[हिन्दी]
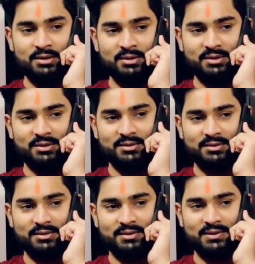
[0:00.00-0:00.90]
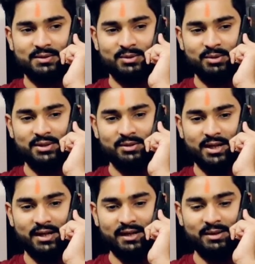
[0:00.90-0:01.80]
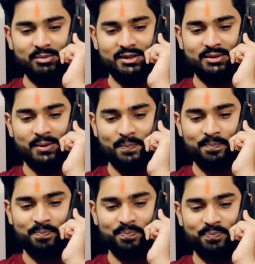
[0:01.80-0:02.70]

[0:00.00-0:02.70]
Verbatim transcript: मतलब तुम्हें तो हाँ है मतलब